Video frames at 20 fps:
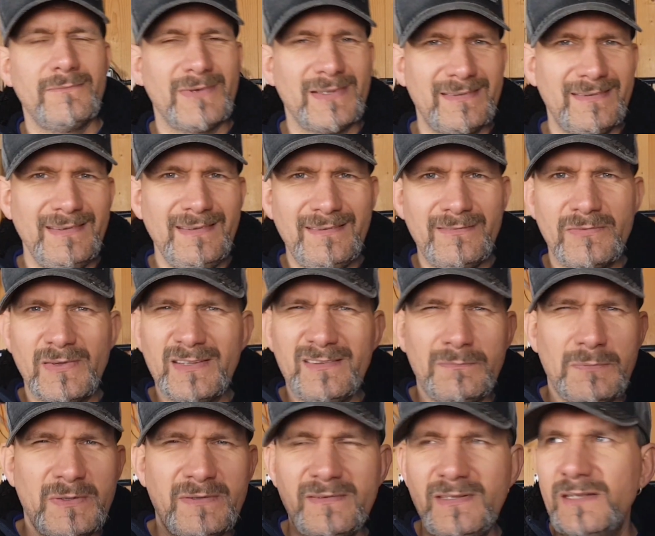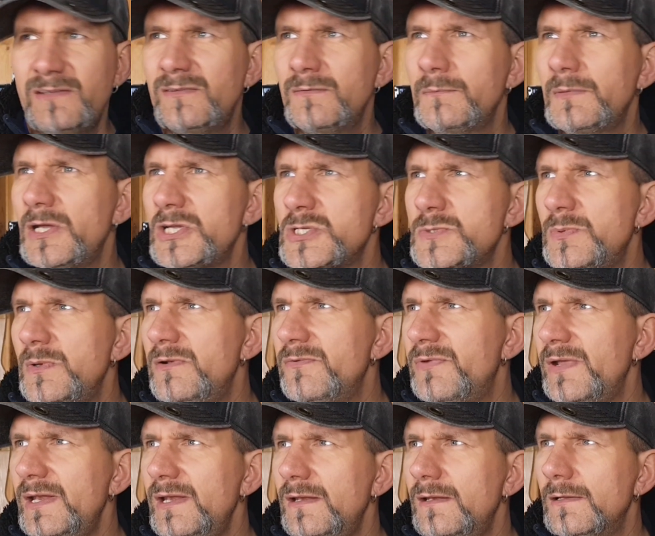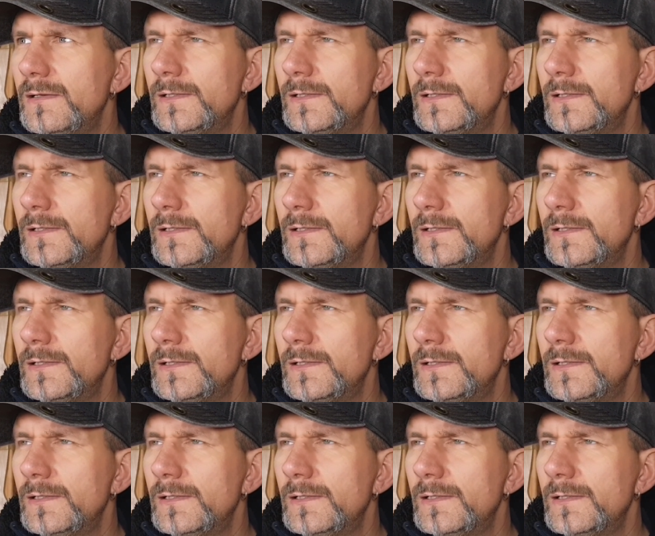was ist, was passiert zum Beispiel, wenn,